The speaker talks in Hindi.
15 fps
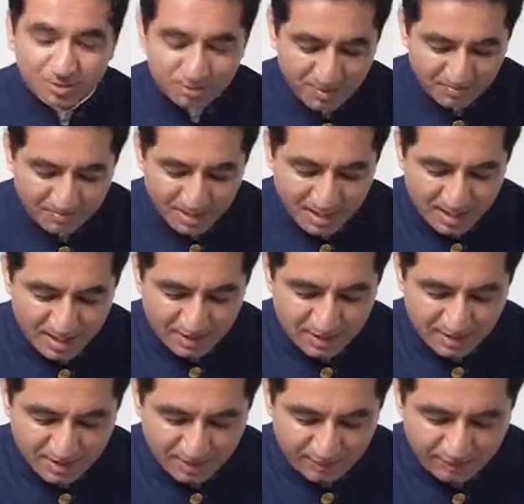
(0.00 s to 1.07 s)
तो हमने डाला
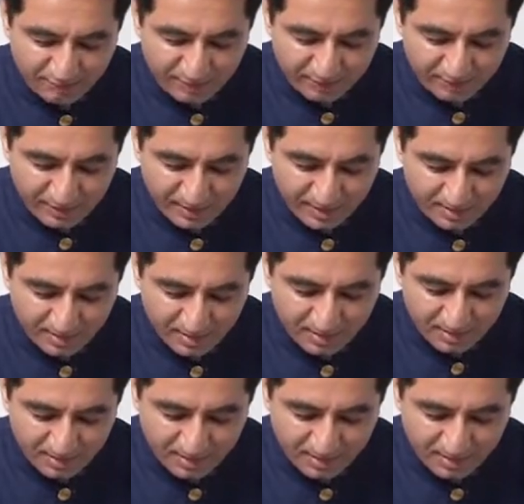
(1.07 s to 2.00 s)
सिर्फ 50 एम